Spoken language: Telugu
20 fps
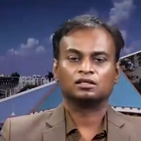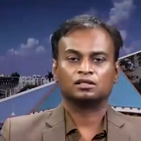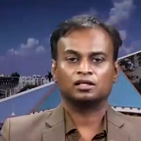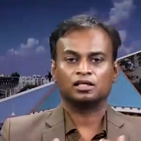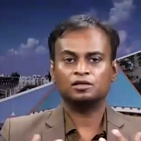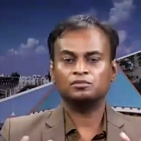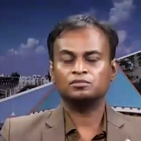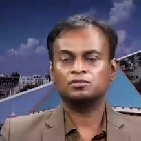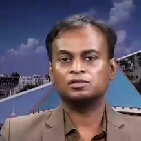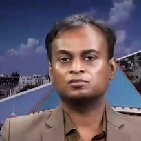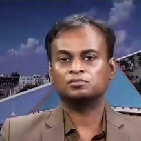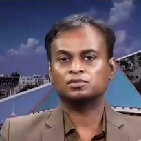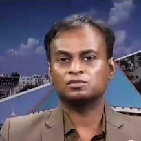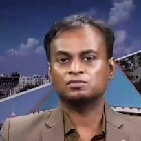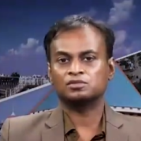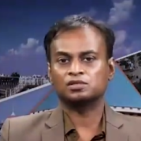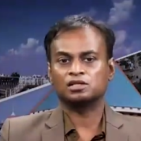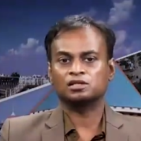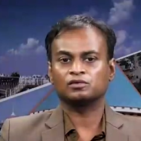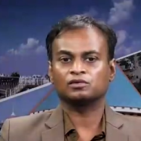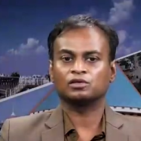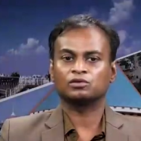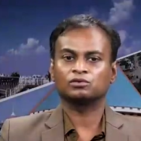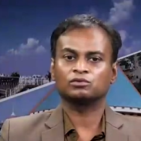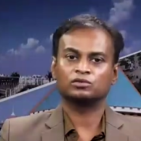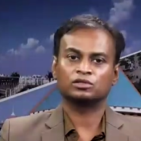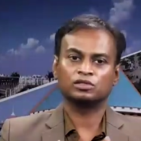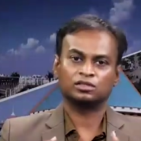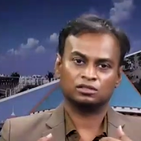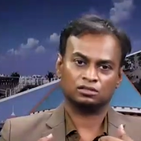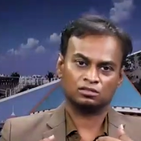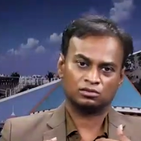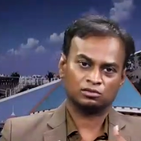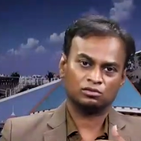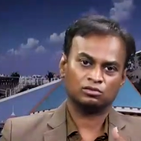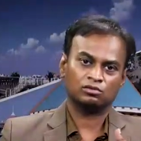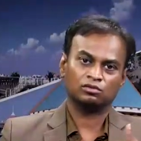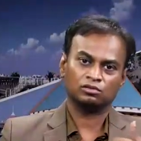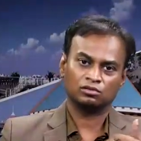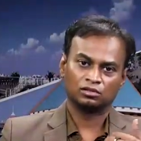ఏం సిమ్టమ్స్ లేవనుకొని సో
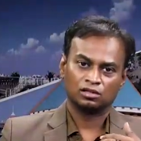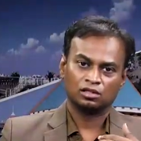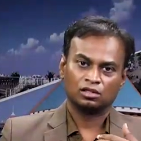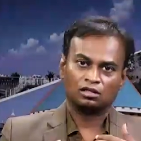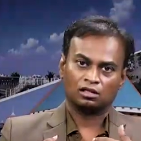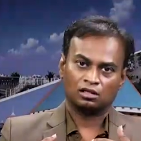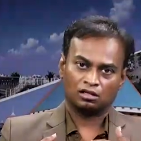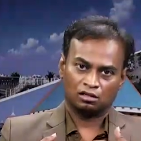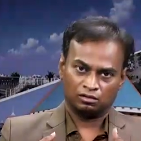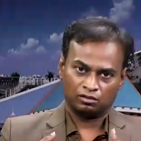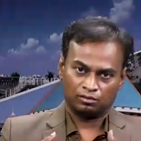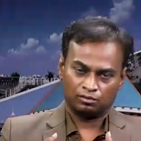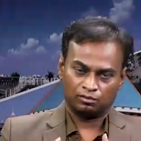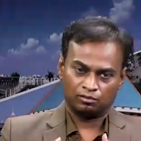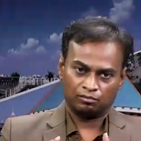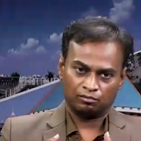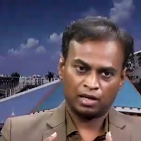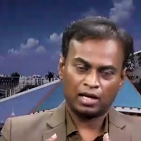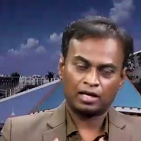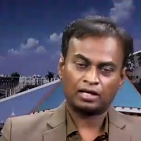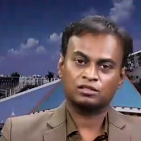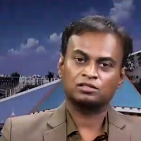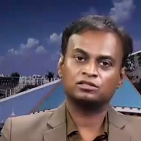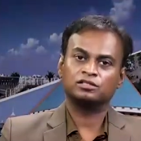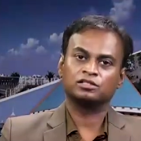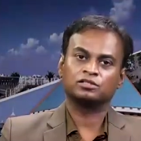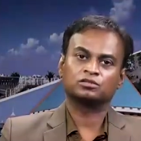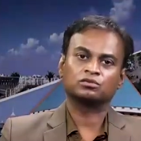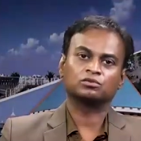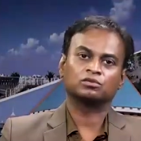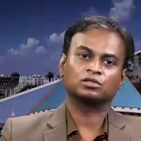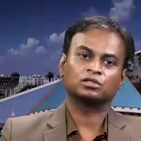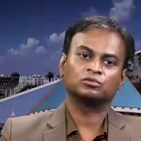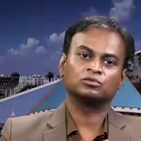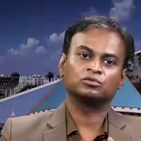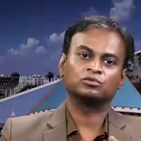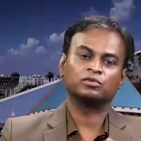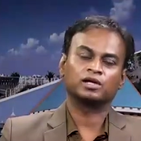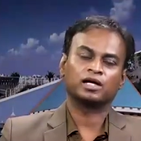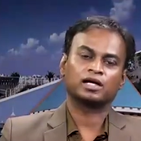మ్యారేజ్
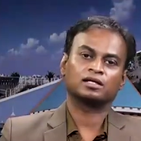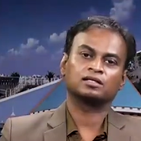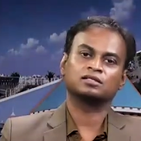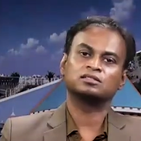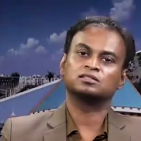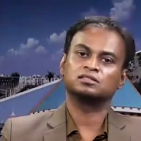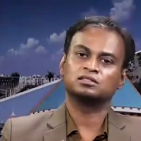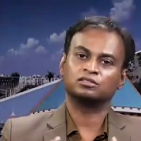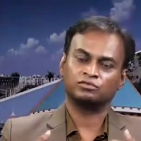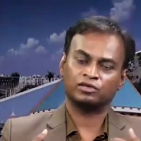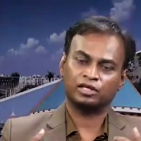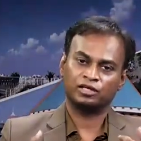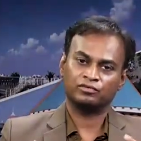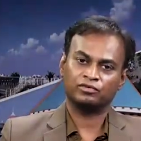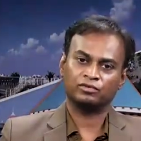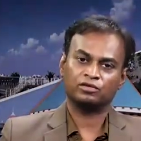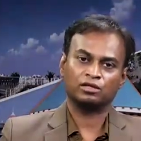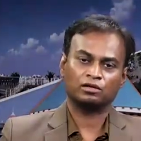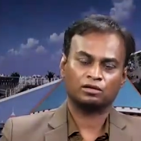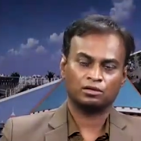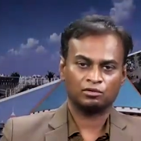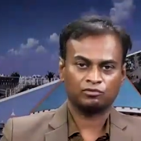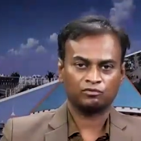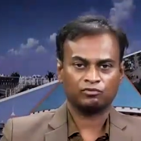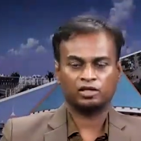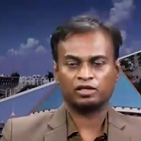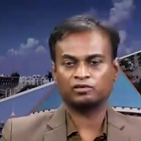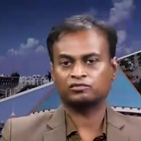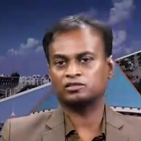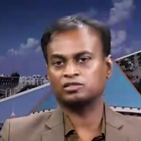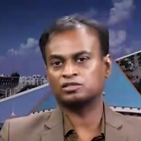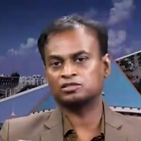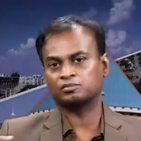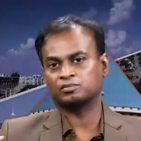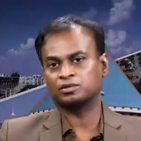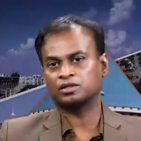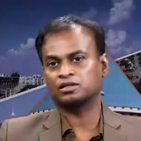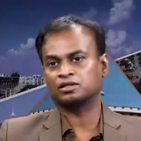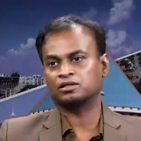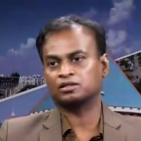చేసుకోవడము మ్యారేజ్ నుంచి వైఫ్కి రావడం వైఫ్ నుంచి
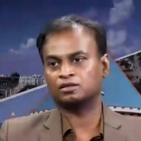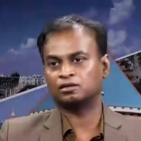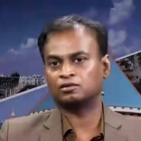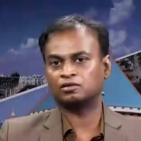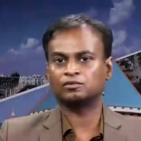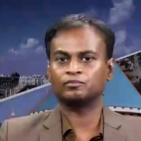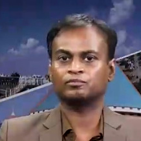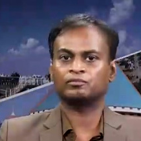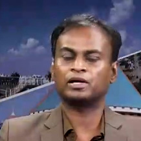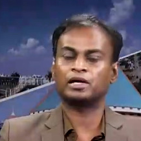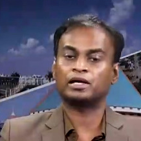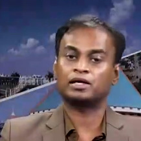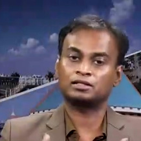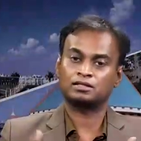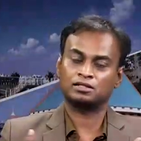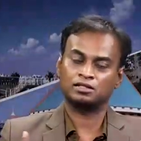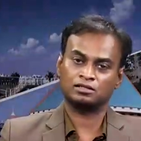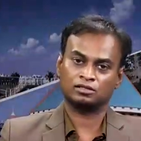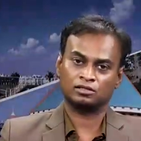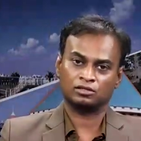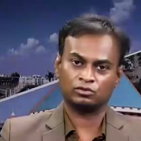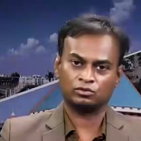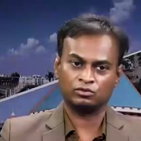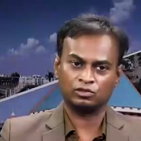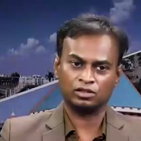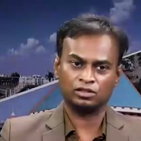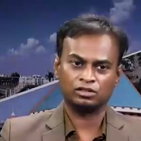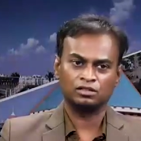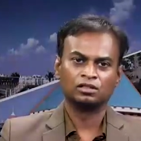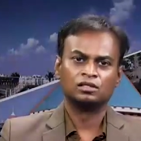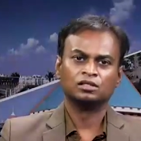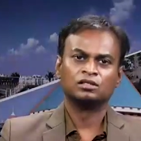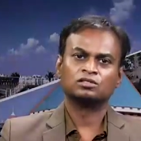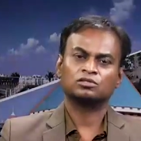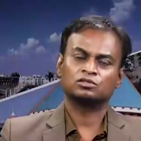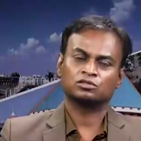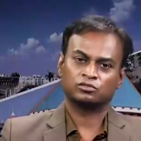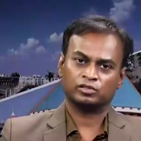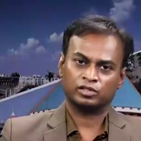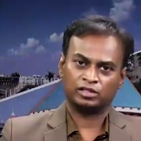పిల్లలకి రావడం మ్యారేజ్ లేదనుకోండి
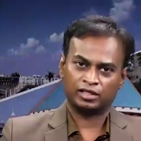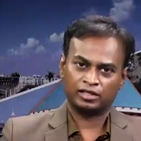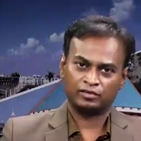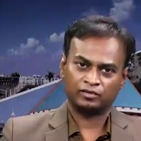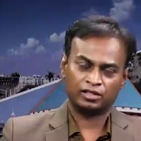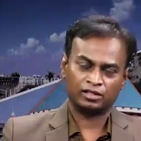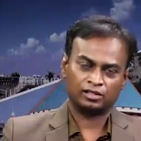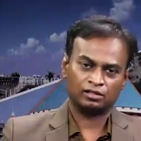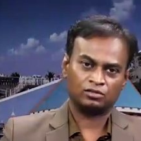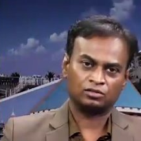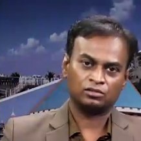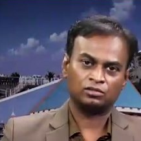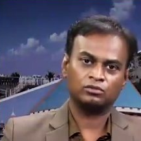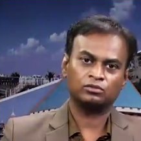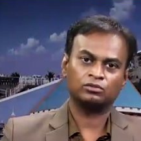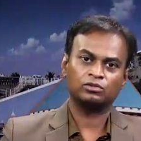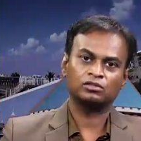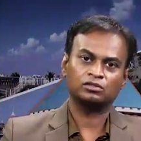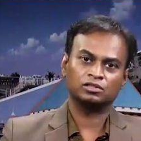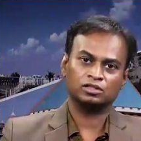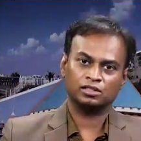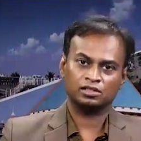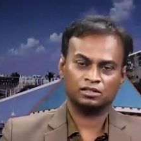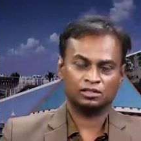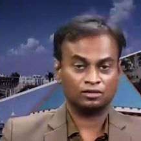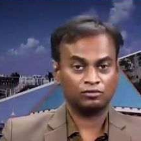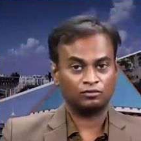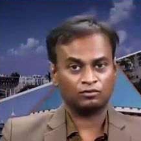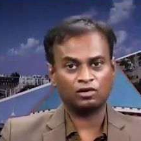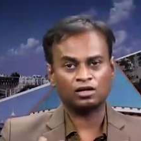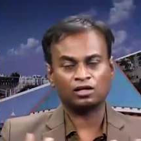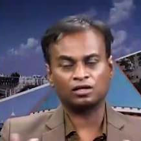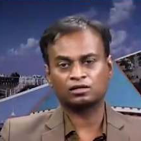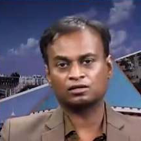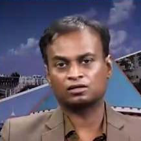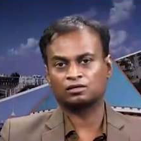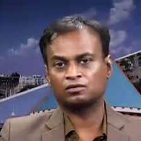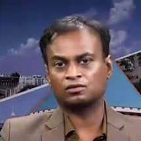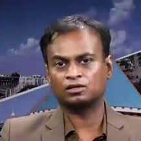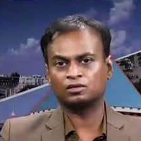సో వీడు ఏవైనా తిరుగుళ్ళు తిరిగితే
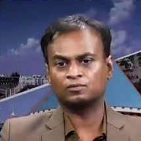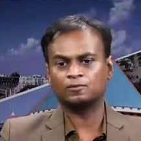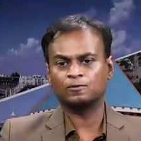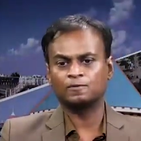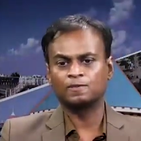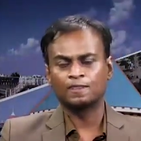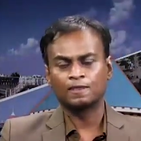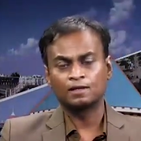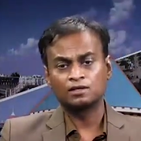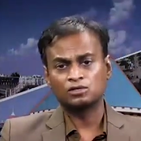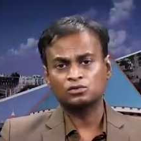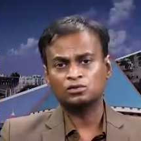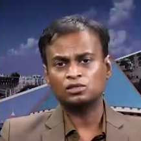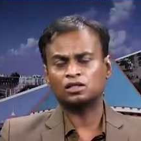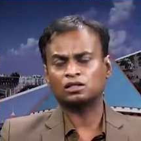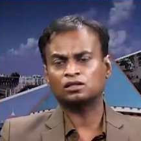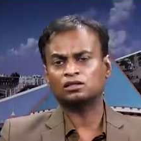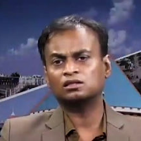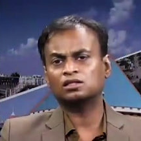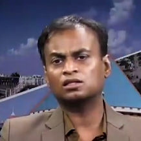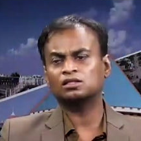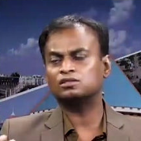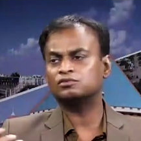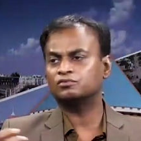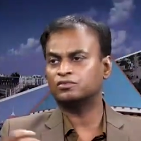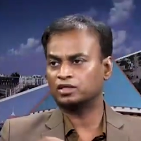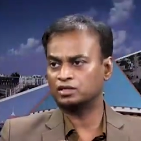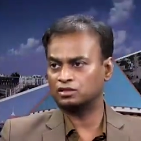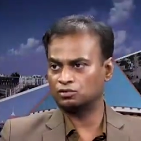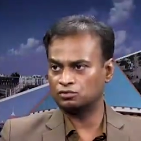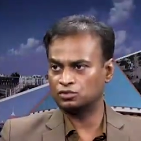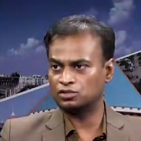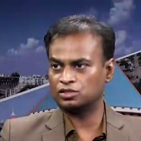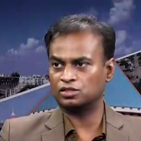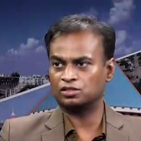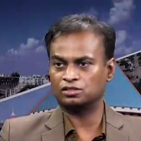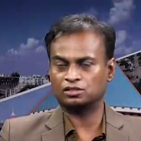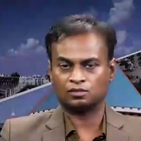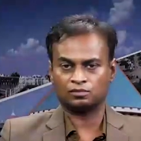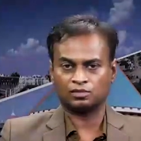వాళ్ళకి రావడము సో ఇదంతా ఇన్ఫెక్టివ్
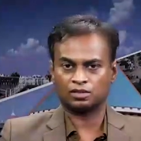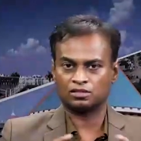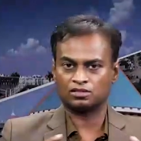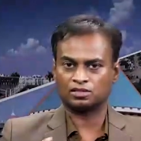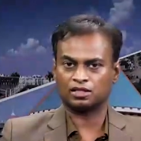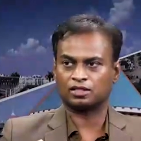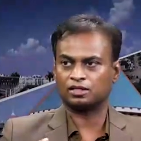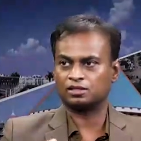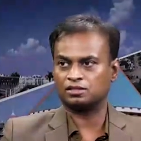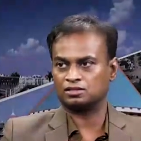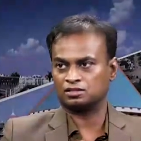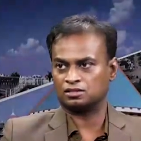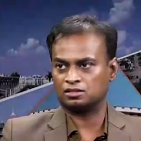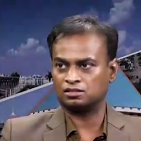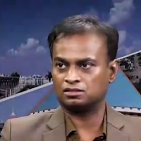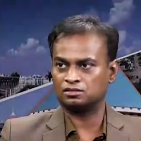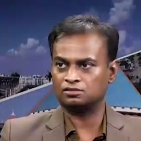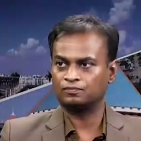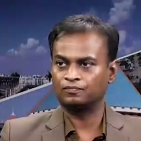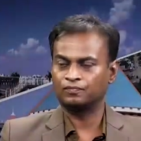స్టేజ్ అనమాట సెకండ్ స్టేజ్